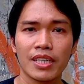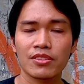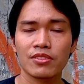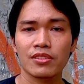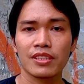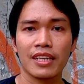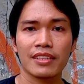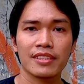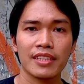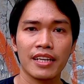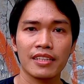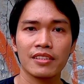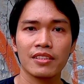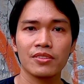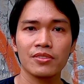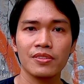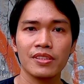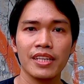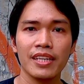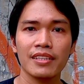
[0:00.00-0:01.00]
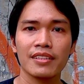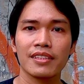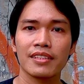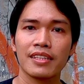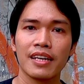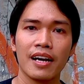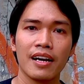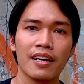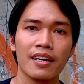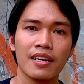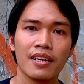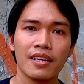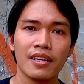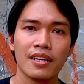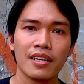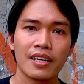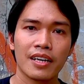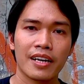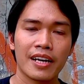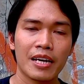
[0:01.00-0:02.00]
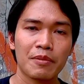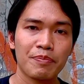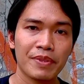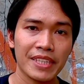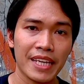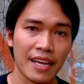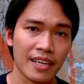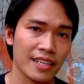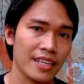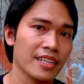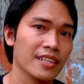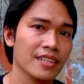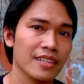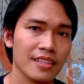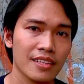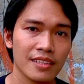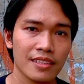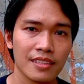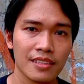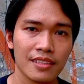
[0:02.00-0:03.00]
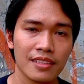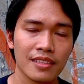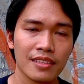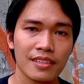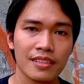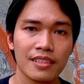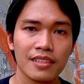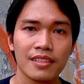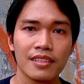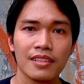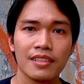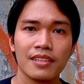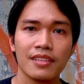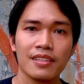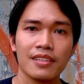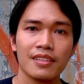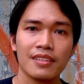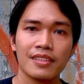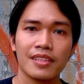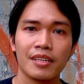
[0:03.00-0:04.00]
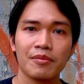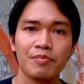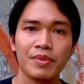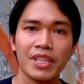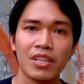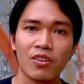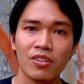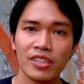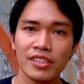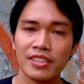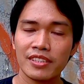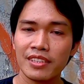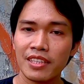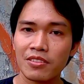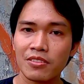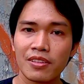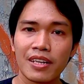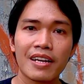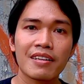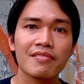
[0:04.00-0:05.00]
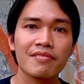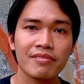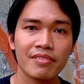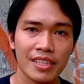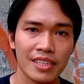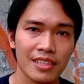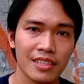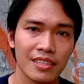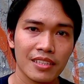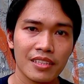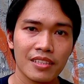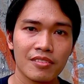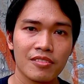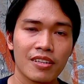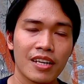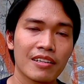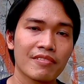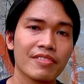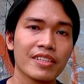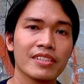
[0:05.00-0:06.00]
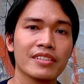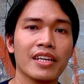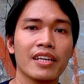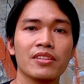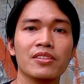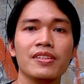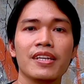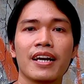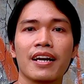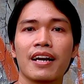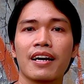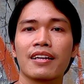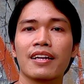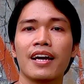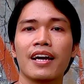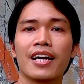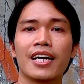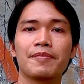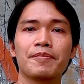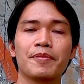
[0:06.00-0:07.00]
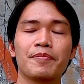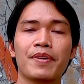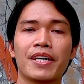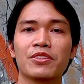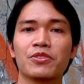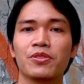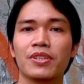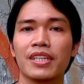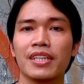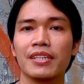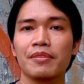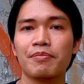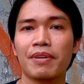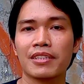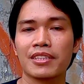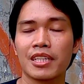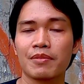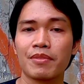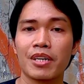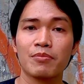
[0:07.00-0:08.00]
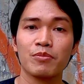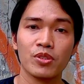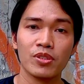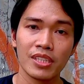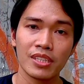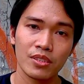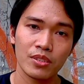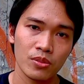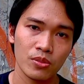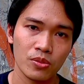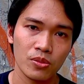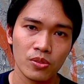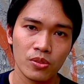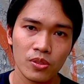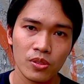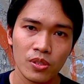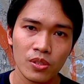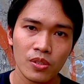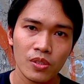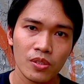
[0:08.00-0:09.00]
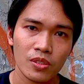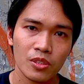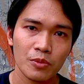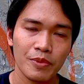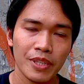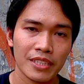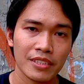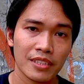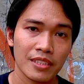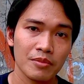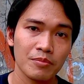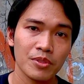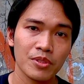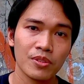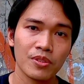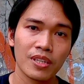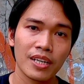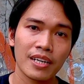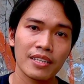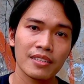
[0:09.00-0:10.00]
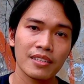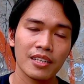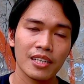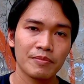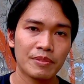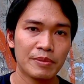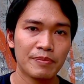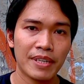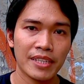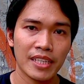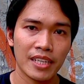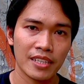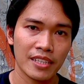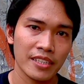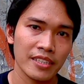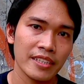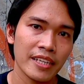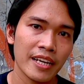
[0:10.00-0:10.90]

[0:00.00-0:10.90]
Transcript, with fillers: maksudnya sehat itu dia tidak kena penyakit tapi kondisinya kurang fit kurang fitnya itu ya karena akan memasuki masa mabung itu itu biasanya burung kan lebih banyak